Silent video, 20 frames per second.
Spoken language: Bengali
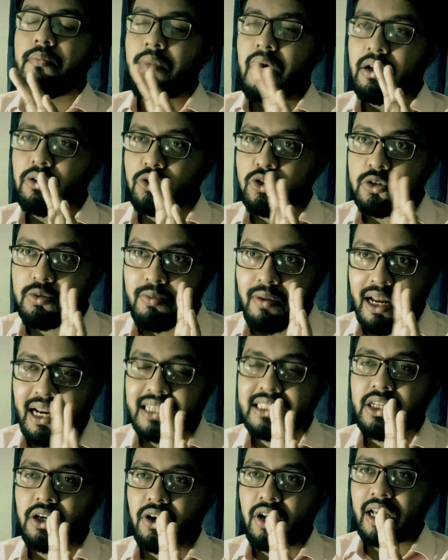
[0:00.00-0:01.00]
মানুষ মারা
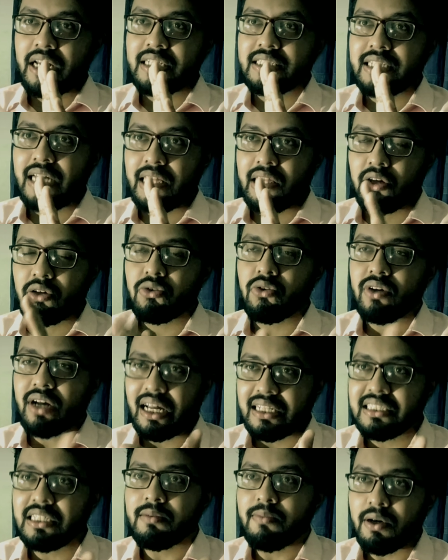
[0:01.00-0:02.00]
যাওয়ার আগে সাধারণত
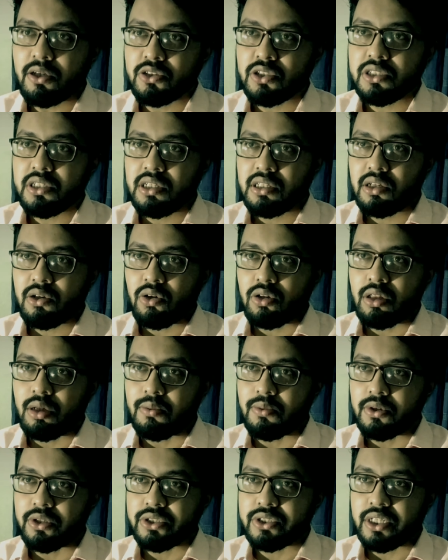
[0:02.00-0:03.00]
কাছের মানুষের সাথে কথা
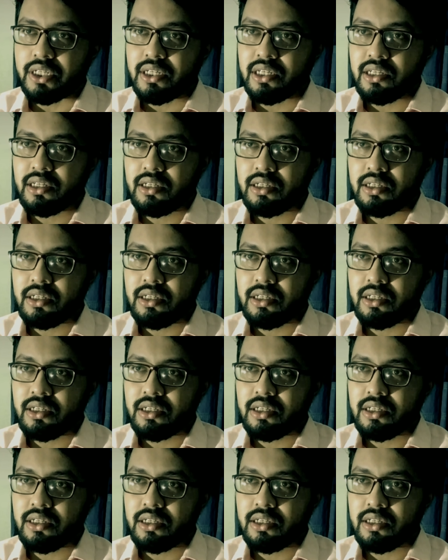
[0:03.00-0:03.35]
বলতে চায়